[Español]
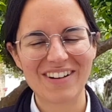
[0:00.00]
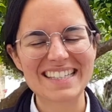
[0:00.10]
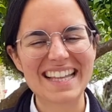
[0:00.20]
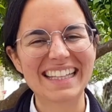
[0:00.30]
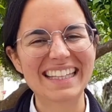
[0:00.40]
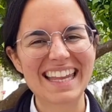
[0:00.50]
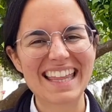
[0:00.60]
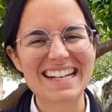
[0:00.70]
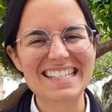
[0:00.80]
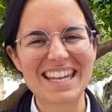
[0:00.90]
Ese detalle
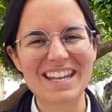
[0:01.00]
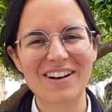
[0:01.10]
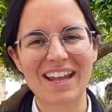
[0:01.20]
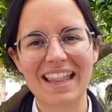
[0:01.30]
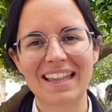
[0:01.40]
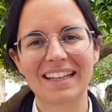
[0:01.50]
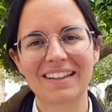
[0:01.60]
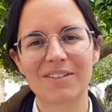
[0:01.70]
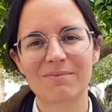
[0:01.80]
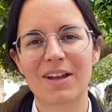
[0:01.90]
del Señor que hace tanto,